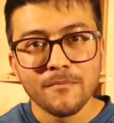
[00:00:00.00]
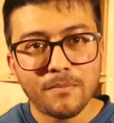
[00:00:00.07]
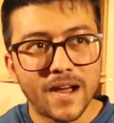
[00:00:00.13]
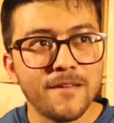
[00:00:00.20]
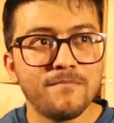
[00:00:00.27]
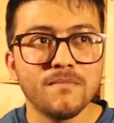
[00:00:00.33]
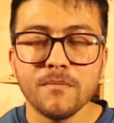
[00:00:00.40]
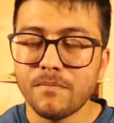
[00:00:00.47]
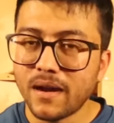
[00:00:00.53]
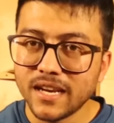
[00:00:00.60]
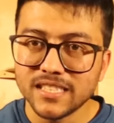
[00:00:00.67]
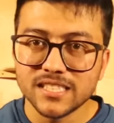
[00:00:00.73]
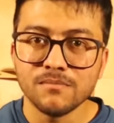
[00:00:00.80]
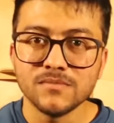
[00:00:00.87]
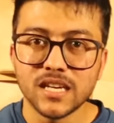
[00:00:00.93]
पाइप में
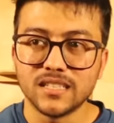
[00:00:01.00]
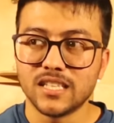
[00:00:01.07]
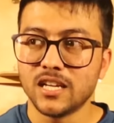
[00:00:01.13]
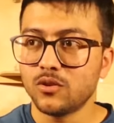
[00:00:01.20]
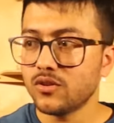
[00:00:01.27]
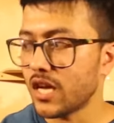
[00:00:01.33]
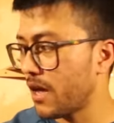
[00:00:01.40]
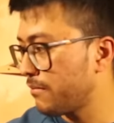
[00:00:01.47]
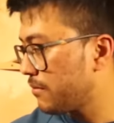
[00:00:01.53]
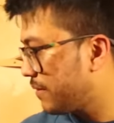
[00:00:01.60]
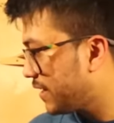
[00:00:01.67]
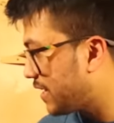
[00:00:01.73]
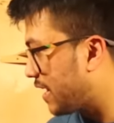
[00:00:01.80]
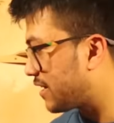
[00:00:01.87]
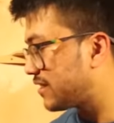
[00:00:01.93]
पानी जम जाता है तो यहाँ पे
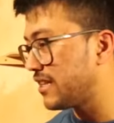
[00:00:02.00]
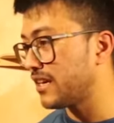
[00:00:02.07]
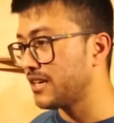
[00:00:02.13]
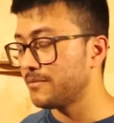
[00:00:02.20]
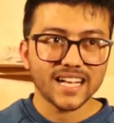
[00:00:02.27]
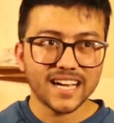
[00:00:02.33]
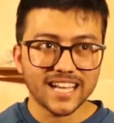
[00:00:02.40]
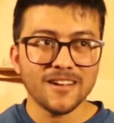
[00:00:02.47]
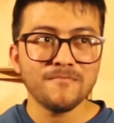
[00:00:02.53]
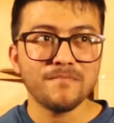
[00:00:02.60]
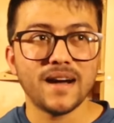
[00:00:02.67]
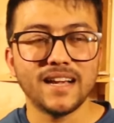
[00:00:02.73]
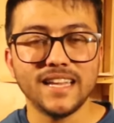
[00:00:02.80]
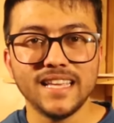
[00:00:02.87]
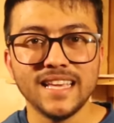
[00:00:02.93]
भाई घर तक गर्म
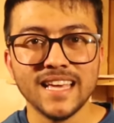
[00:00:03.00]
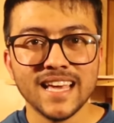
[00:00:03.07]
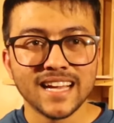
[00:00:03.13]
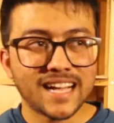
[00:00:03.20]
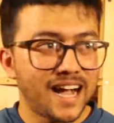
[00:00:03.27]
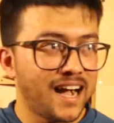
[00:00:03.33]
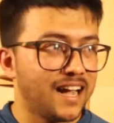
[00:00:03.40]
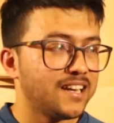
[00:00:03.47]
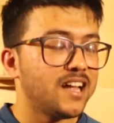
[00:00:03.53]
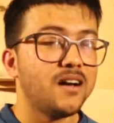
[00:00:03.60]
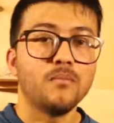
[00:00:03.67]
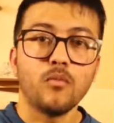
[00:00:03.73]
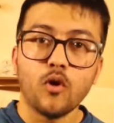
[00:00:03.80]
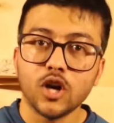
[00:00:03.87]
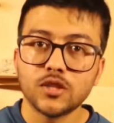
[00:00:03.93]
पानी का आना
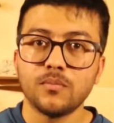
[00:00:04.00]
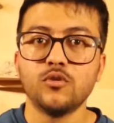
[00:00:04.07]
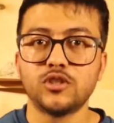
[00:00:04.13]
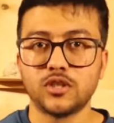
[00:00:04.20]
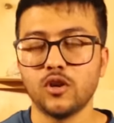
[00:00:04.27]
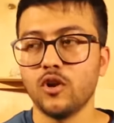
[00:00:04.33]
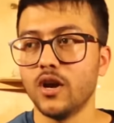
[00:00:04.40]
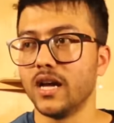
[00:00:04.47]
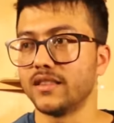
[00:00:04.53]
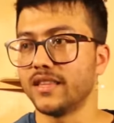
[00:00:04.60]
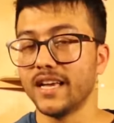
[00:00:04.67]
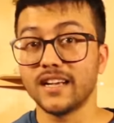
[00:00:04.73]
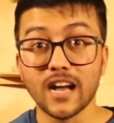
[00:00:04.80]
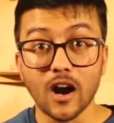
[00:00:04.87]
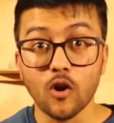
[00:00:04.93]
बहुत मुश्किल हो
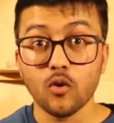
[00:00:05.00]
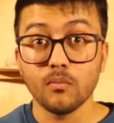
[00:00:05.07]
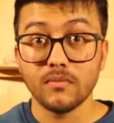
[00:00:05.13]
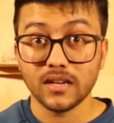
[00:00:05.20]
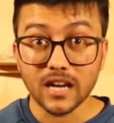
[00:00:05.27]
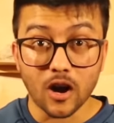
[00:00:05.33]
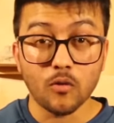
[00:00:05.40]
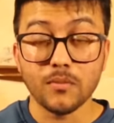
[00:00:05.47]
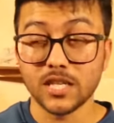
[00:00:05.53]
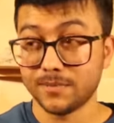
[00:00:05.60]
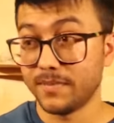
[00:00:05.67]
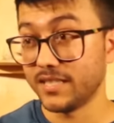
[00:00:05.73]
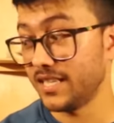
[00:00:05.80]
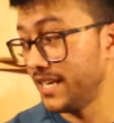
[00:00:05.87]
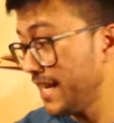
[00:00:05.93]
जाता है गाँव गाँव में
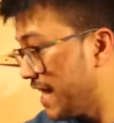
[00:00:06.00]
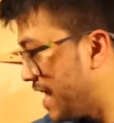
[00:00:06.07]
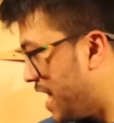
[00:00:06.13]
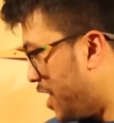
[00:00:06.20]
स्पेशली